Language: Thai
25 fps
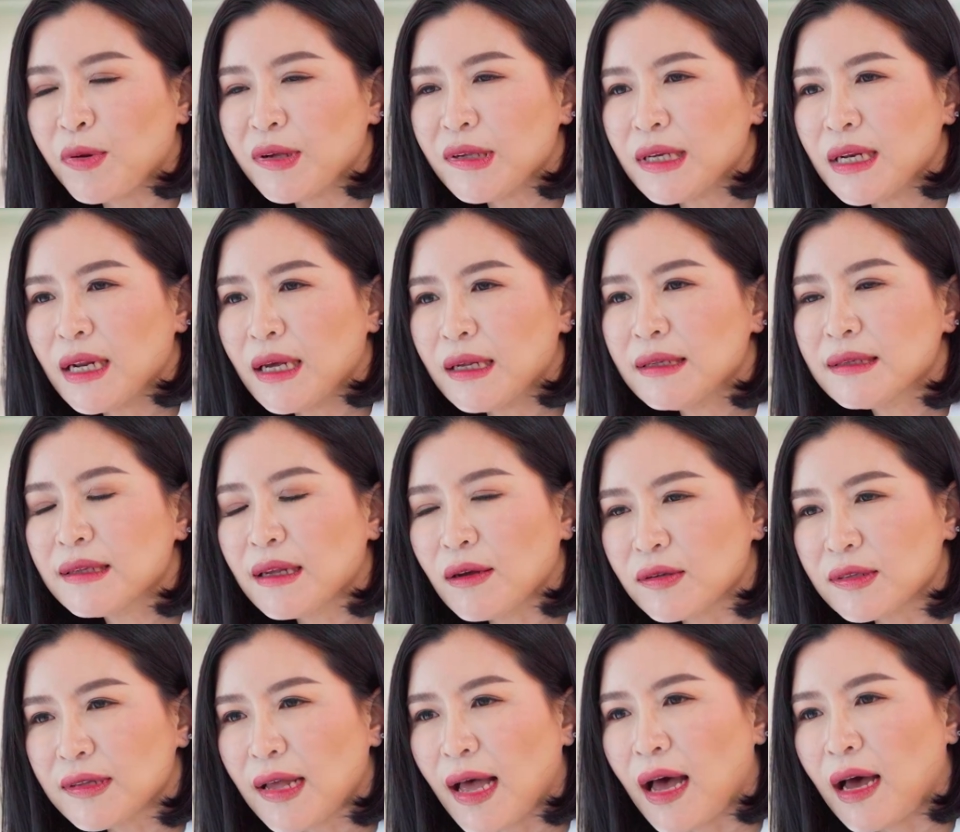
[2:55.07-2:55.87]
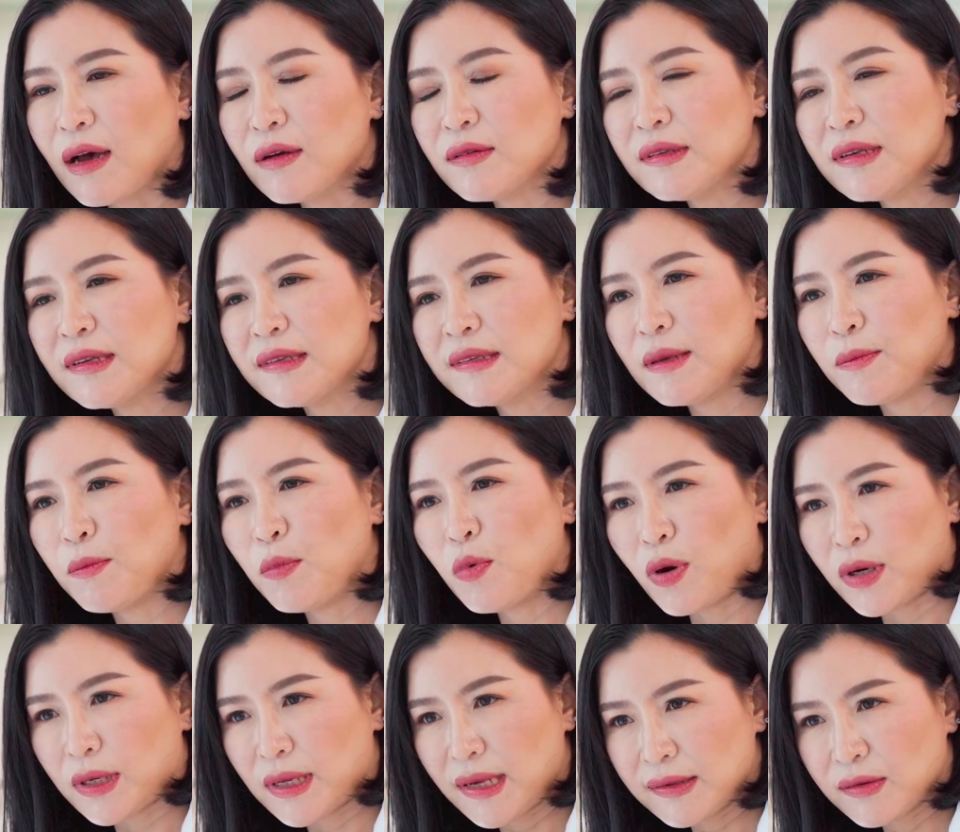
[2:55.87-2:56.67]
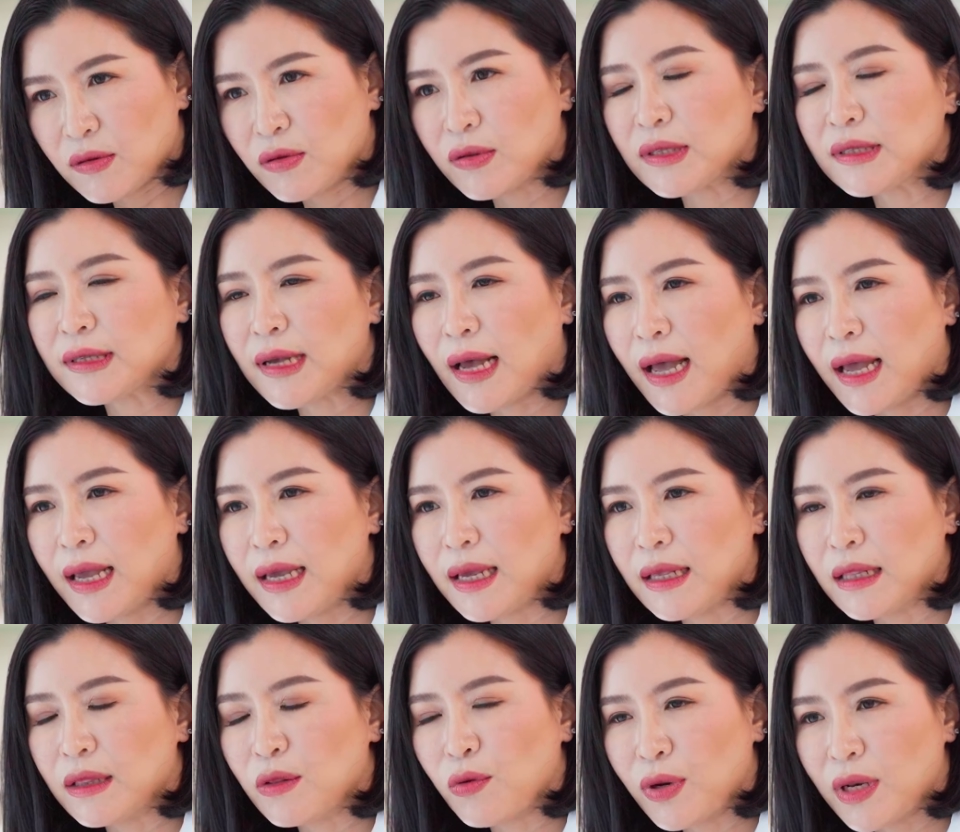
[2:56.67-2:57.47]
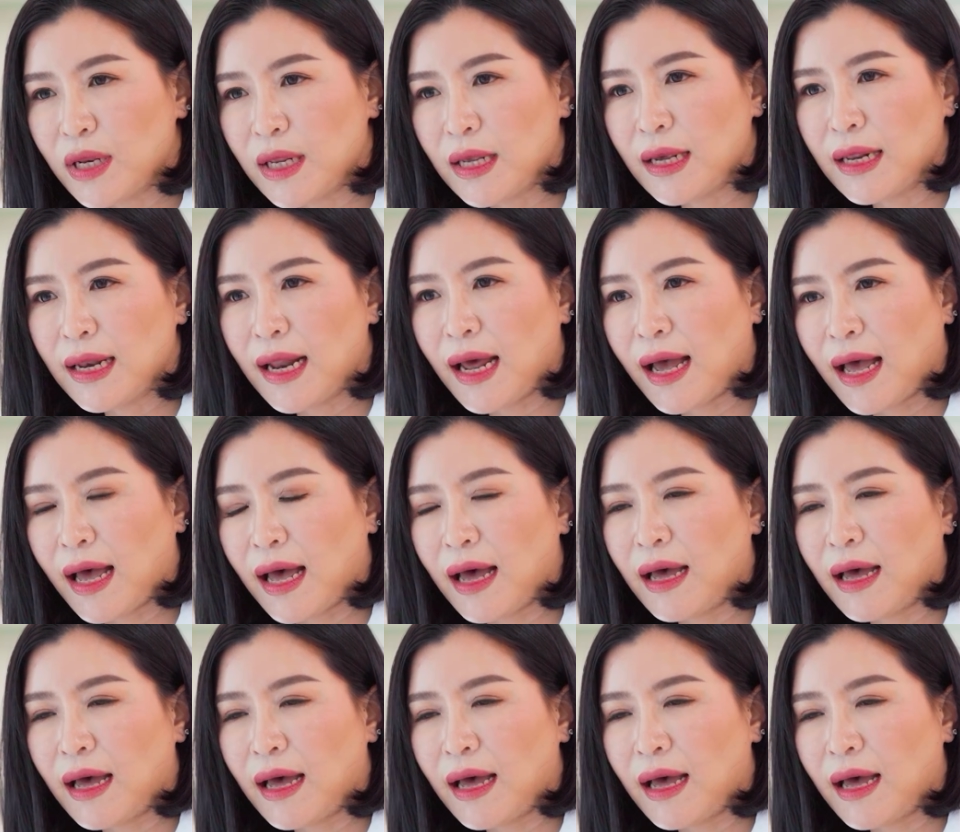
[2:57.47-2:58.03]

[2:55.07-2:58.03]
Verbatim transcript: เพราะฉะนั้นสาวๆ40บวกที่สนใจตัวนี้นะ